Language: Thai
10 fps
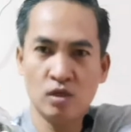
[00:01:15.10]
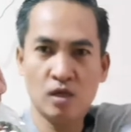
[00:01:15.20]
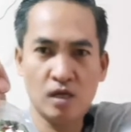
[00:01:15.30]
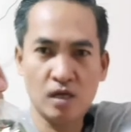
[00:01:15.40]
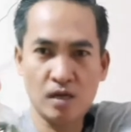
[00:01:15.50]

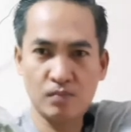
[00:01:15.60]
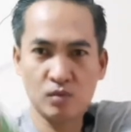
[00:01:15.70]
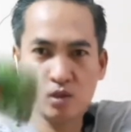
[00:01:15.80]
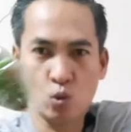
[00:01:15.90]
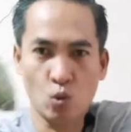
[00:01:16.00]
นะครับ
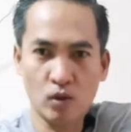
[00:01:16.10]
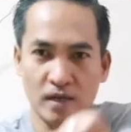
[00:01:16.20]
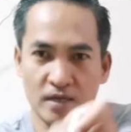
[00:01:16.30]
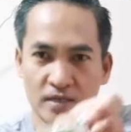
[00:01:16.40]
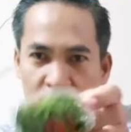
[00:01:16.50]
ถุง
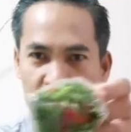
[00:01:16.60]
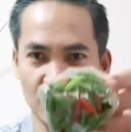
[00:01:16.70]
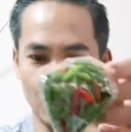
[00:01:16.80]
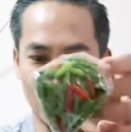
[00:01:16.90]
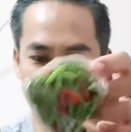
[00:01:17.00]
ละ
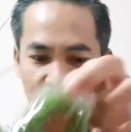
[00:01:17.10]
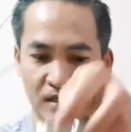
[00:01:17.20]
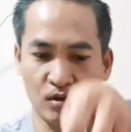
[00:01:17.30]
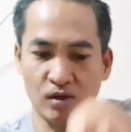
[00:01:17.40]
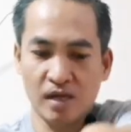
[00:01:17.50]
10 บาท
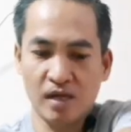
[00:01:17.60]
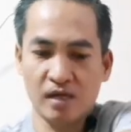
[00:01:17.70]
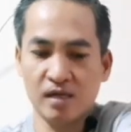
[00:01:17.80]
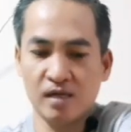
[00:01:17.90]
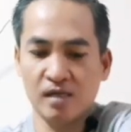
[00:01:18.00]
เท่านั้นเอง
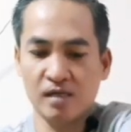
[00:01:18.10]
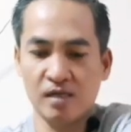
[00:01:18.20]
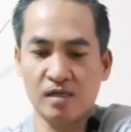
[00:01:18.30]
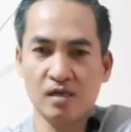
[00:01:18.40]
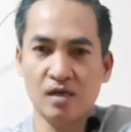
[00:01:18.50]
นะฮะเนี่
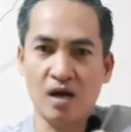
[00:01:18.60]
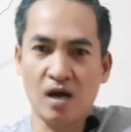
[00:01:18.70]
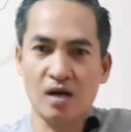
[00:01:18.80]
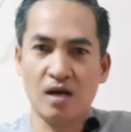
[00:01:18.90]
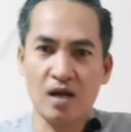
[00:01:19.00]
ย
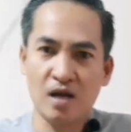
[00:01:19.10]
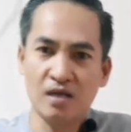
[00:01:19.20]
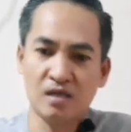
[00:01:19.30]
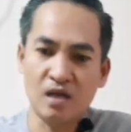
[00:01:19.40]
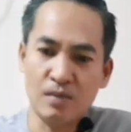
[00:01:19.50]
อันด้านหน้า
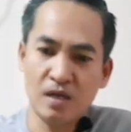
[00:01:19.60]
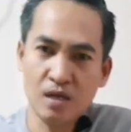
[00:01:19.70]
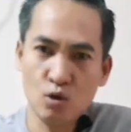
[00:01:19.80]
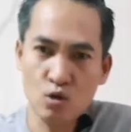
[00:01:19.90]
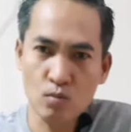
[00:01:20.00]
นี้จะไม่ได้
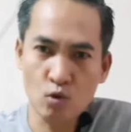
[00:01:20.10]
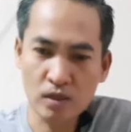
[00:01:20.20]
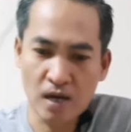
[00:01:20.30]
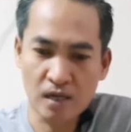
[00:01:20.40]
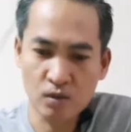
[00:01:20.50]
เข้าร่วมโคร
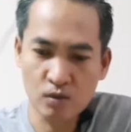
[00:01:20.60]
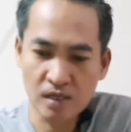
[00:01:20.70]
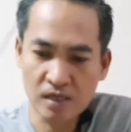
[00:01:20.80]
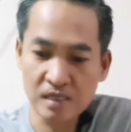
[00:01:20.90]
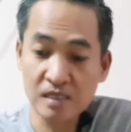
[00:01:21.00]
งการคน
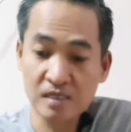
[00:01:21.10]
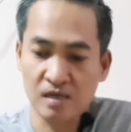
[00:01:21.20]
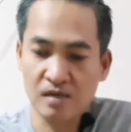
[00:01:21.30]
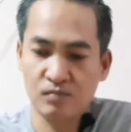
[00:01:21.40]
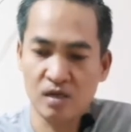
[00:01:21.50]
ละครึ่ง
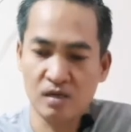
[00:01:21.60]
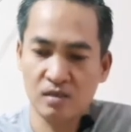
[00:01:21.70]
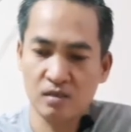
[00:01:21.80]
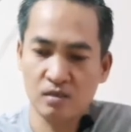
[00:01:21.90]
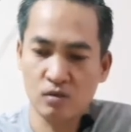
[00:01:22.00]
นะครับนะ
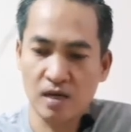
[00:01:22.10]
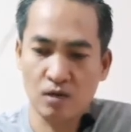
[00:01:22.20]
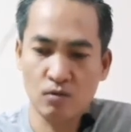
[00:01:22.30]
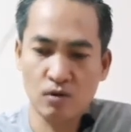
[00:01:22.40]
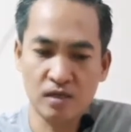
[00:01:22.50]
โครงกา
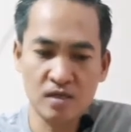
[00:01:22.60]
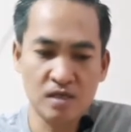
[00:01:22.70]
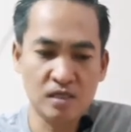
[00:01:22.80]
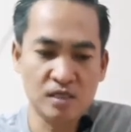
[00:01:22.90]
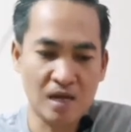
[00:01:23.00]
รคนละครึ่ง
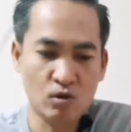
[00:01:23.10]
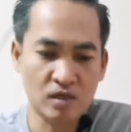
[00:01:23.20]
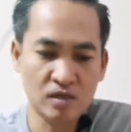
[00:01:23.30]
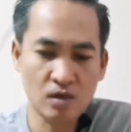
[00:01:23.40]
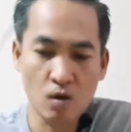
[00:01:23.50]
หรือจ่ายคน
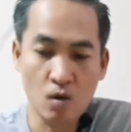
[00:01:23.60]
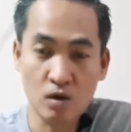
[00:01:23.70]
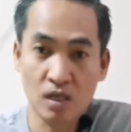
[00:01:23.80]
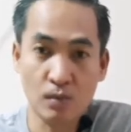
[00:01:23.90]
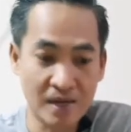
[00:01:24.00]
ละครึ่งของ
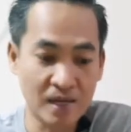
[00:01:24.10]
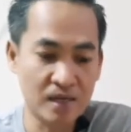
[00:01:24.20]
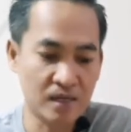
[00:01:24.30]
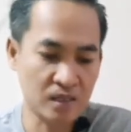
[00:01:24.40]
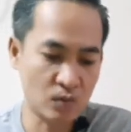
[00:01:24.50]
รัฐบาล
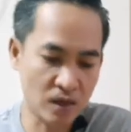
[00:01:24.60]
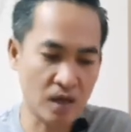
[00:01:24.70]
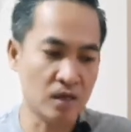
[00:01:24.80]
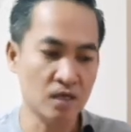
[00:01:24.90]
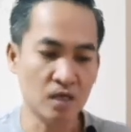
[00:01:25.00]
นะฮะแต่ว่า
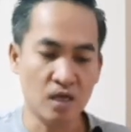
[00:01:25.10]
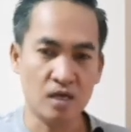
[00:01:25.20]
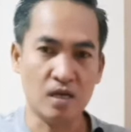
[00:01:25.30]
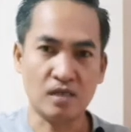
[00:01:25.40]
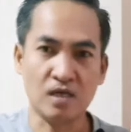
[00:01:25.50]

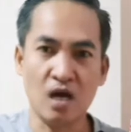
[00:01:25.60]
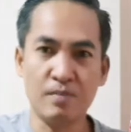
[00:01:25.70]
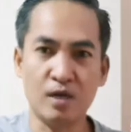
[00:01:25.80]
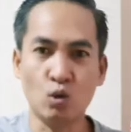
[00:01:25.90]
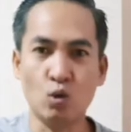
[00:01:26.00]
อยากจะให้
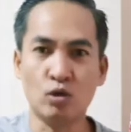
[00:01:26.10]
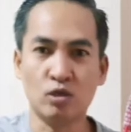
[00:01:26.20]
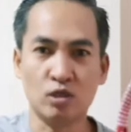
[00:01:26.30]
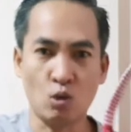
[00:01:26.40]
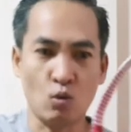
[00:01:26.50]
มาดู
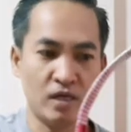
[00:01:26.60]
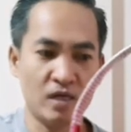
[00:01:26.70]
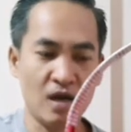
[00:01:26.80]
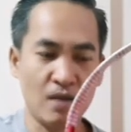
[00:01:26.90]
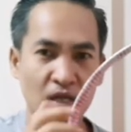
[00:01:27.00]
ตรงนี้
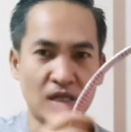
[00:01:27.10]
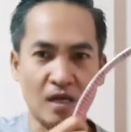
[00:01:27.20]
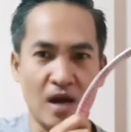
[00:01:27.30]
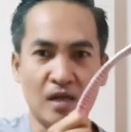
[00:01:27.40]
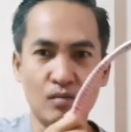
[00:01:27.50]
ครับ ในตะ
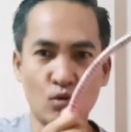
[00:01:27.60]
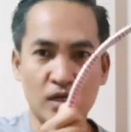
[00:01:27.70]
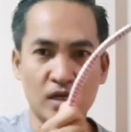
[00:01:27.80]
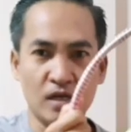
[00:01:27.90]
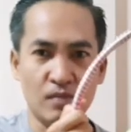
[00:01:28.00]
กร้าทั้งหมด
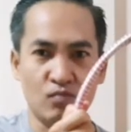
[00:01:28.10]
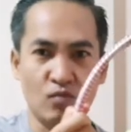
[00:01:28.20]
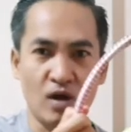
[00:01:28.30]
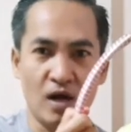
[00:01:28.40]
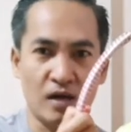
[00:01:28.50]
นี้นะครับว่า